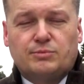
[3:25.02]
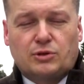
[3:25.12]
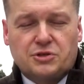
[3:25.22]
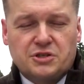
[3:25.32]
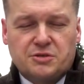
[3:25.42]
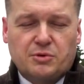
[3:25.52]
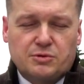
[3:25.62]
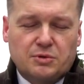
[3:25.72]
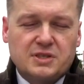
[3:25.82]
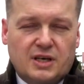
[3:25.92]
potocznie rzecz
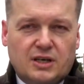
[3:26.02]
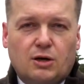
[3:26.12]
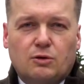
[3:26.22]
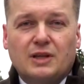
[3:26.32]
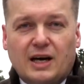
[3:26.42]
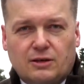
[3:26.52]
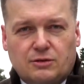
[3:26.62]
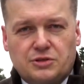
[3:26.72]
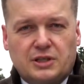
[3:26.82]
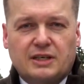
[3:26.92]
biorąc ulica koło
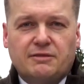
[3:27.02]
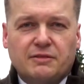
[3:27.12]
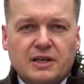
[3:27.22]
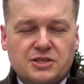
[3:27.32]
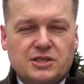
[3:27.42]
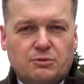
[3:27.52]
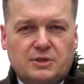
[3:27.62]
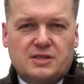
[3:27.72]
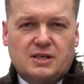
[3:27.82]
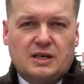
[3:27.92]
czyli taka wewnętrzna
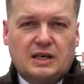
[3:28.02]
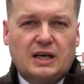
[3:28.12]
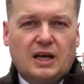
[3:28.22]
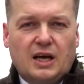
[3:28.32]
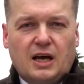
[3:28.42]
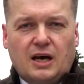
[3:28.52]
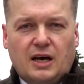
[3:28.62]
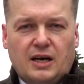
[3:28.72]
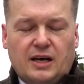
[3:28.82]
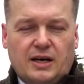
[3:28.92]
ulica
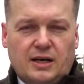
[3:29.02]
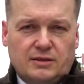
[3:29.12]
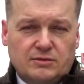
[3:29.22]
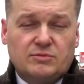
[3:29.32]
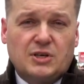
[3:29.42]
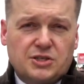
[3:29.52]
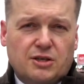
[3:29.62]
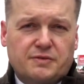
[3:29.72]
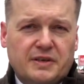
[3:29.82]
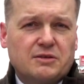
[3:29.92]
e, też
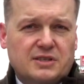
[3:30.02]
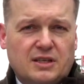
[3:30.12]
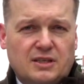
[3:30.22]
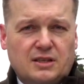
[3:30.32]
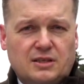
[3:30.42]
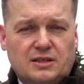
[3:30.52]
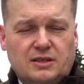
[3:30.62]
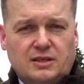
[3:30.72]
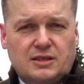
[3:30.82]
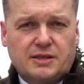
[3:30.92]
rozwijająca na, na,
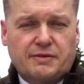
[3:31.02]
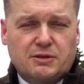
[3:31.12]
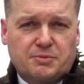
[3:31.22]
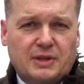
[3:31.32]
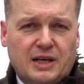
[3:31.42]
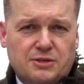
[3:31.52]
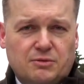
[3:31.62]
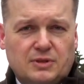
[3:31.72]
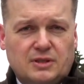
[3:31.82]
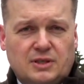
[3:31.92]
strefę
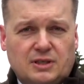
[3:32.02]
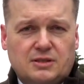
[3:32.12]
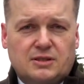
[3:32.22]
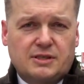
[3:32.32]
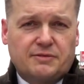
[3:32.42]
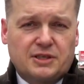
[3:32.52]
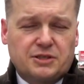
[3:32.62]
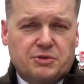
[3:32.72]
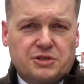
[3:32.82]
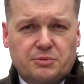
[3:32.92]
gospodarczą, na strefę
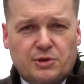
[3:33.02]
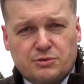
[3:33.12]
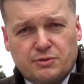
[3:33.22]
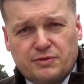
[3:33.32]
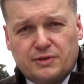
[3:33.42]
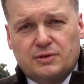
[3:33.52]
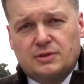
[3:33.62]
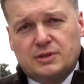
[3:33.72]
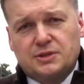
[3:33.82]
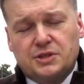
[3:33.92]
naszych przedsiębiorców,
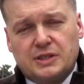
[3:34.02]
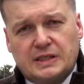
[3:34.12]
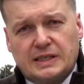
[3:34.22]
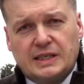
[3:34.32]
gdzie